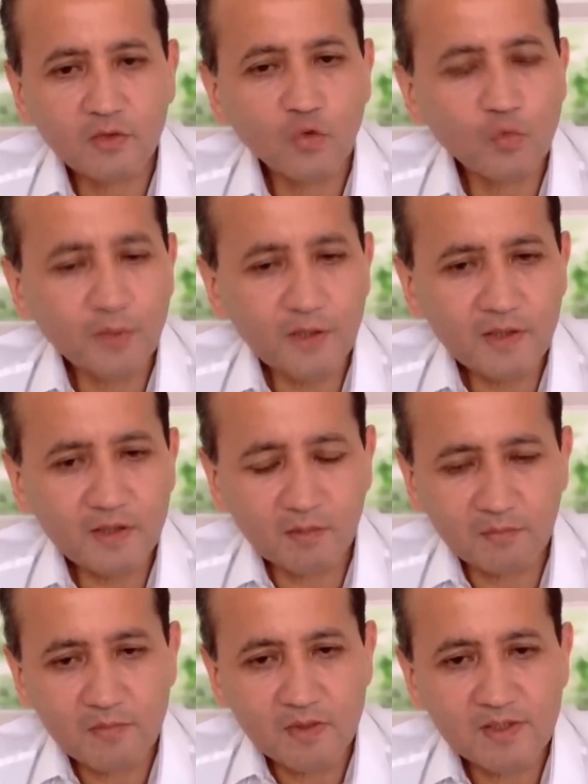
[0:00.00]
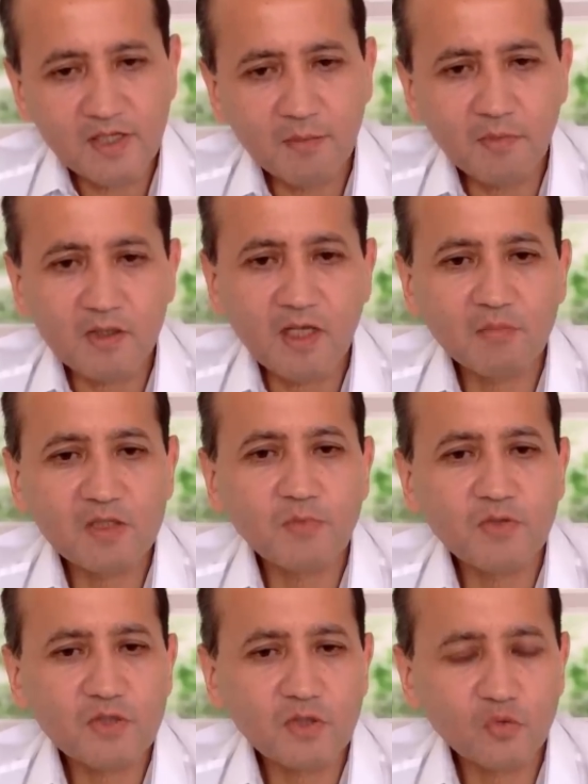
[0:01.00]
но при этом сами не
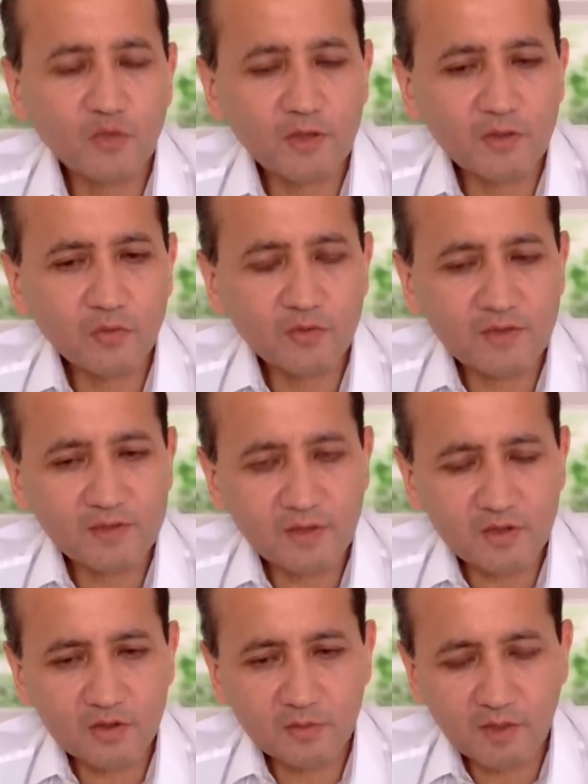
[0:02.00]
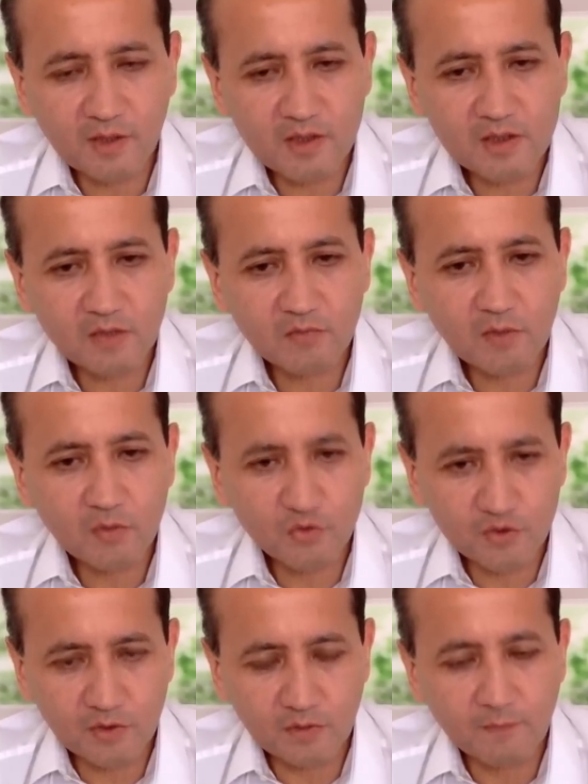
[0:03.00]
обеспечили Украину достаточным количеством
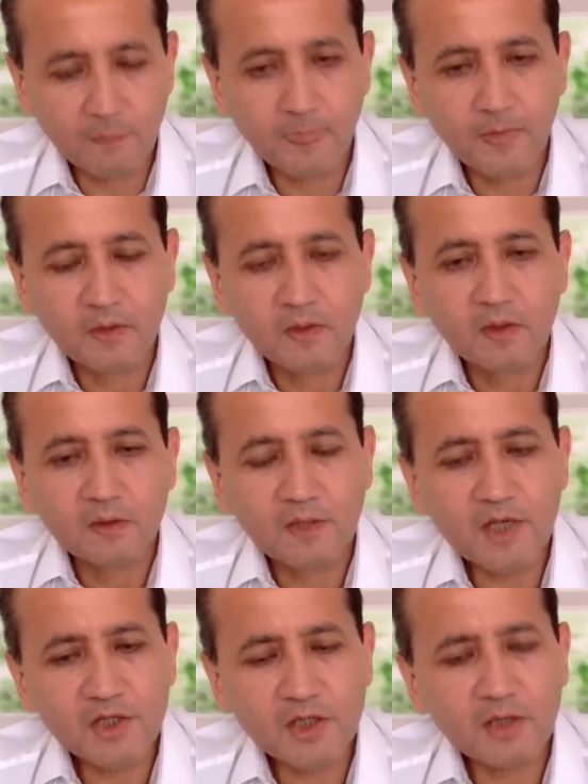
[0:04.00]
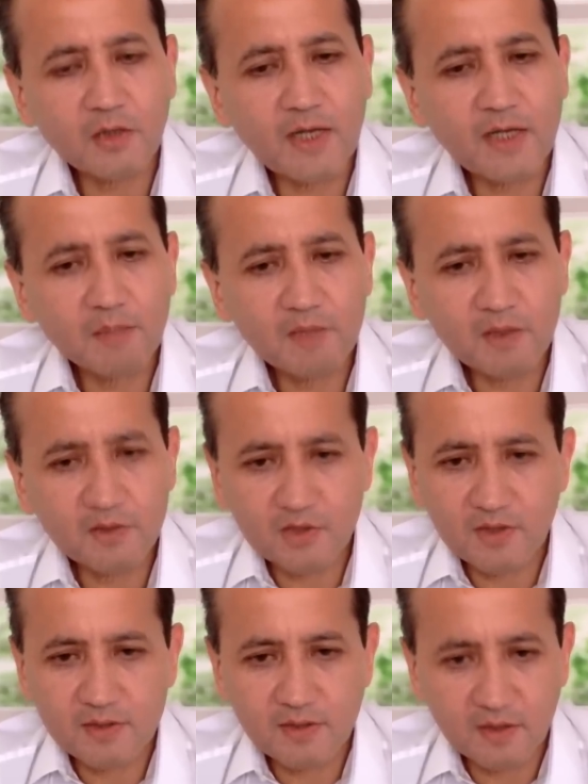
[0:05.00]
оружия – даже такая
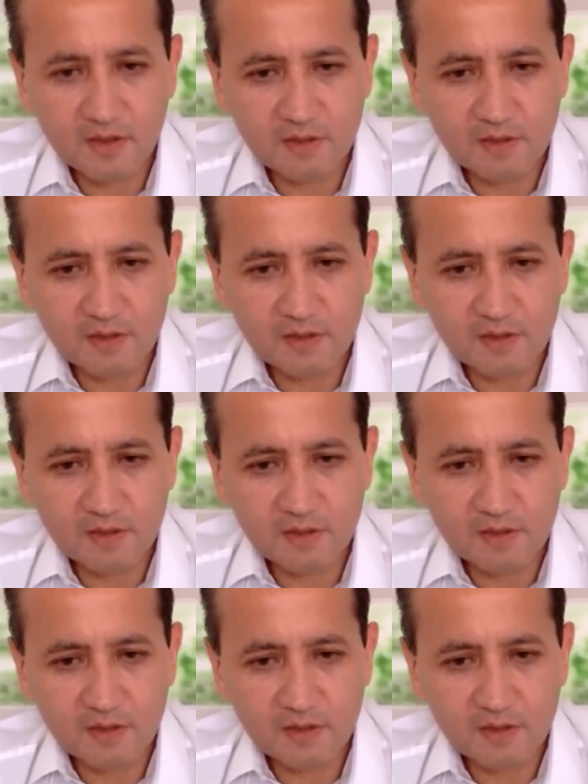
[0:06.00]
мелочь, казалось